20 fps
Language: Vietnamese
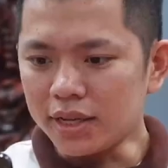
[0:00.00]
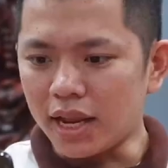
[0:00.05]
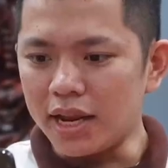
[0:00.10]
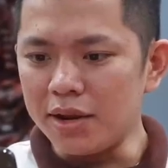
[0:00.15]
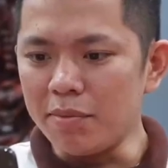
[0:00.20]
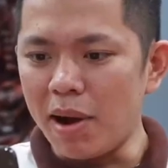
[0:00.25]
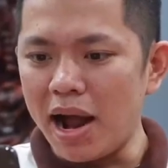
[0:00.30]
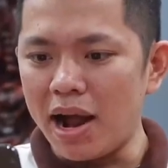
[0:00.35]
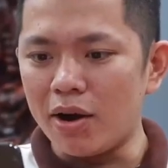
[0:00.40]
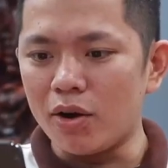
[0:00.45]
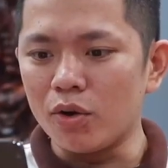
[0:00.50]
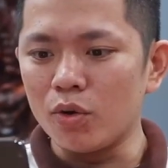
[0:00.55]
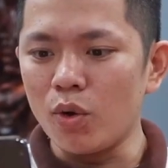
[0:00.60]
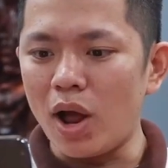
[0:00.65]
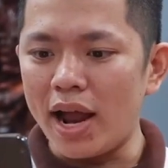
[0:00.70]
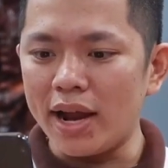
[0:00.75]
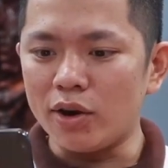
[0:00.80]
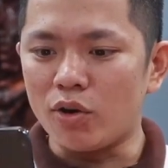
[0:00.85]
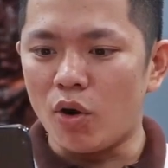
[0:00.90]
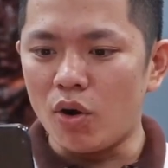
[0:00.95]
Thấy bảo
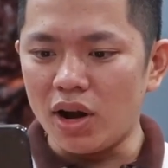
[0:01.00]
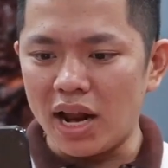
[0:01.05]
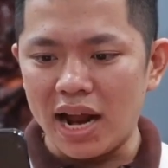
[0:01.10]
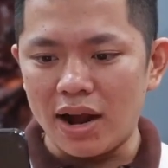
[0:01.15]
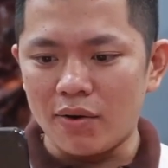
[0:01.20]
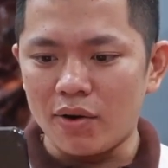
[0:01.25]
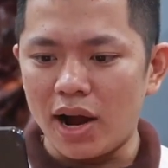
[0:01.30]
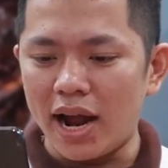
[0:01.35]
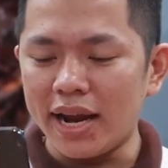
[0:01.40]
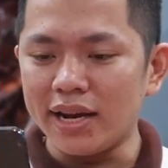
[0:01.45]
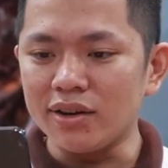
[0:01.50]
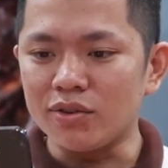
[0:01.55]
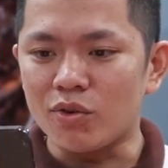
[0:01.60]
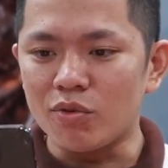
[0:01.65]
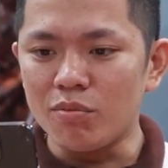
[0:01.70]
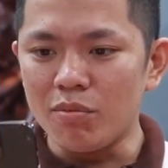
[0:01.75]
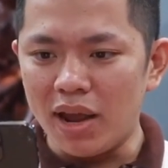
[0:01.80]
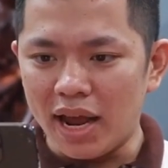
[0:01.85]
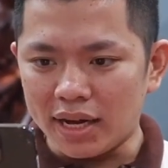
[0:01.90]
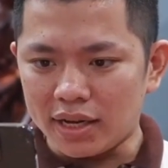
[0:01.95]
loại gỗ nào anh
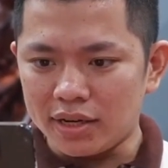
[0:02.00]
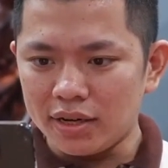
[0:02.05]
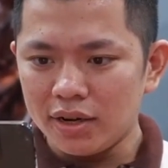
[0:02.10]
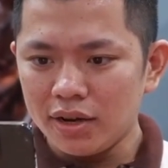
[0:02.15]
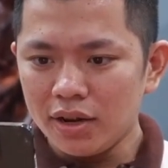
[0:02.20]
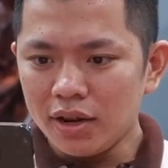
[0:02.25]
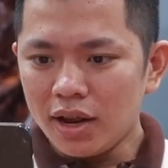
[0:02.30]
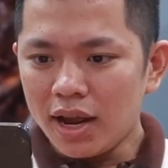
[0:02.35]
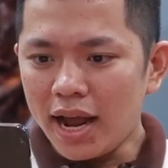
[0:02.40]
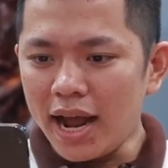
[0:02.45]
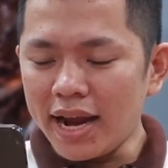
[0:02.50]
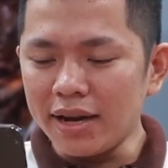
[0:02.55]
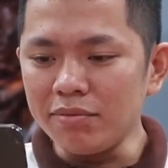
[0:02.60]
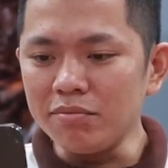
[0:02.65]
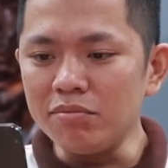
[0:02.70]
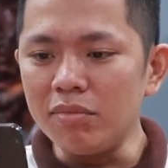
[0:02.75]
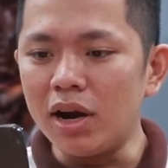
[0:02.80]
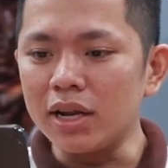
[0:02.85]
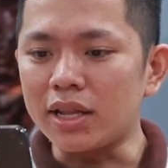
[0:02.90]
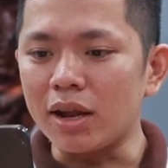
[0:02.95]
cũng biết,
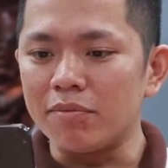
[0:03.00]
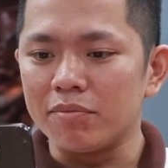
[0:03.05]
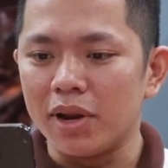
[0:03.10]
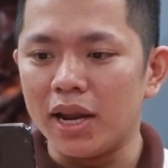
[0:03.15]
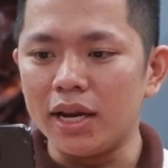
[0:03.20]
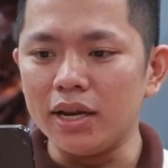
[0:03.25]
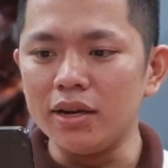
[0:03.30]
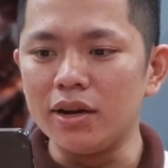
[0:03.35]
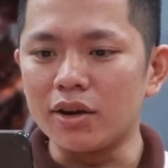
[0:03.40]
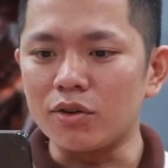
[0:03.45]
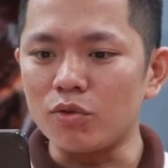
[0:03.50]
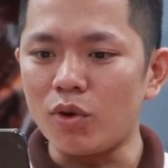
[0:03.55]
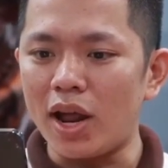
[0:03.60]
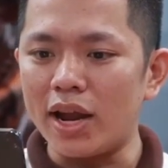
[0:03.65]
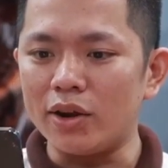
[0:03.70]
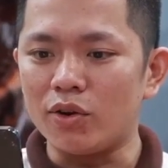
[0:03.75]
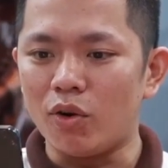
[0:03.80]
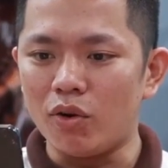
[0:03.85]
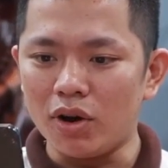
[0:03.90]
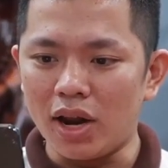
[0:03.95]
anh mà thẩm định được
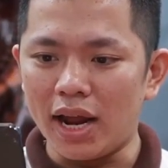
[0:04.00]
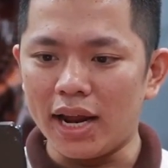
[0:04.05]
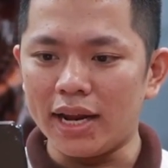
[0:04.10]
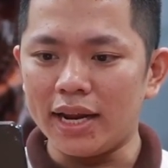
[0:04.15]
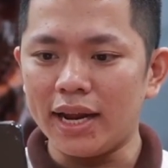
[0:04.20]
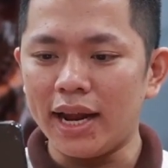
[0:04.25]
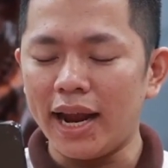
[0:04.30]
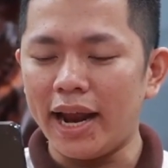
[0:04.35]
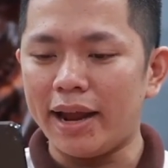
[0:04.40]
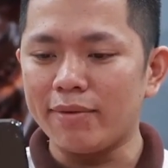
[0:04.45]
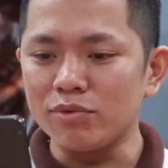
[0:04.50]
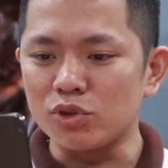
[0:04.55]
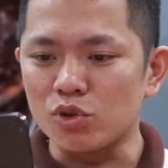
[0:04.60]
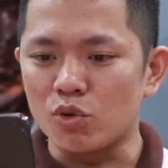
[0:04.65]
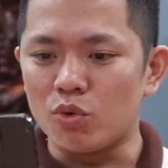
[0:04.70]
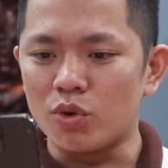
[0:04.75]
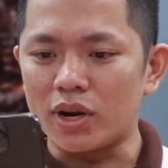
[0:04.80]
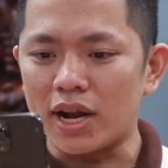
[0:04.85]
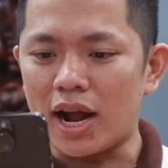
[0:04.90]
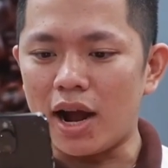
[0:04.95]
loại gỗ này em
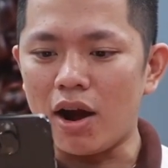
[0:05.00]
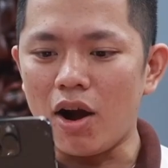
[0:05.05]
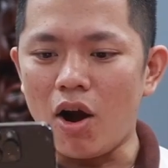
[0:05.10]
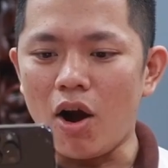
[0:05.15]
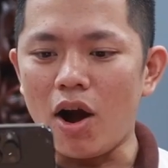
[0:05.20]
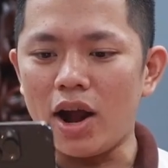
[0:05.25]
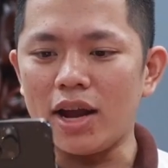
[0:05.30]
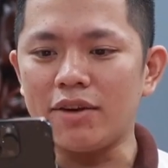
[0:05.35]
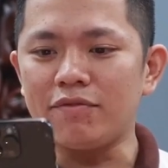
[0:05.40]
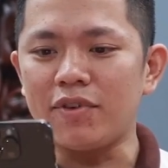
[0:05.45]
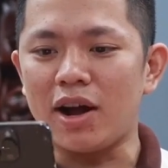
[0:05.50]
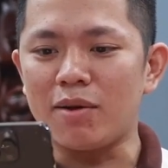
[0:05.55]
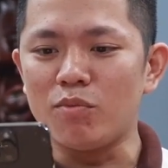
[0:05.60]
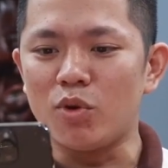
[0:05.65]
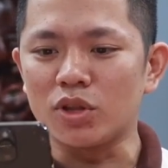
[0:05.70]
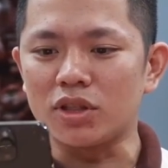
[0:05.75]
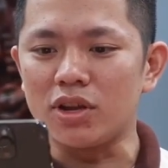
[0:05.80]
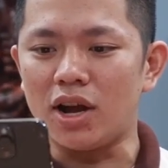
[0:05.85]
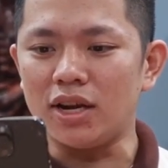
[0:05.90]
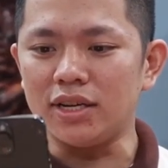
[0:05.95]
rủ cả họ em vào
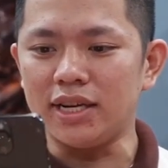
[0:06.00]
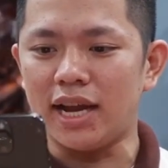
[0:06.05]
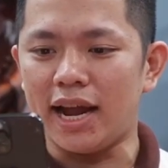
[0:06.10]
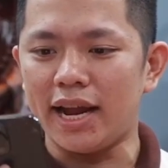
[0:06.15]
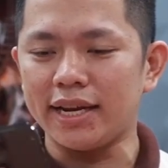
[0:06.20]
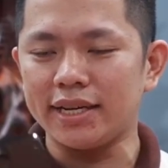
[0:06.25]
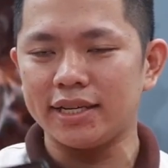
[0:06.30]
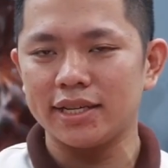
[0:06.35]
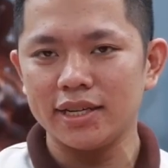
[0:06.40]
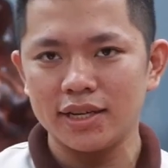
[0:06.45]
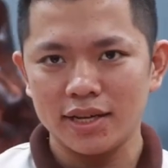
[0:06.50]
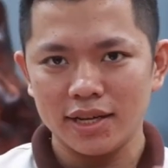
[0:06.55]
mua tượng nhà anh.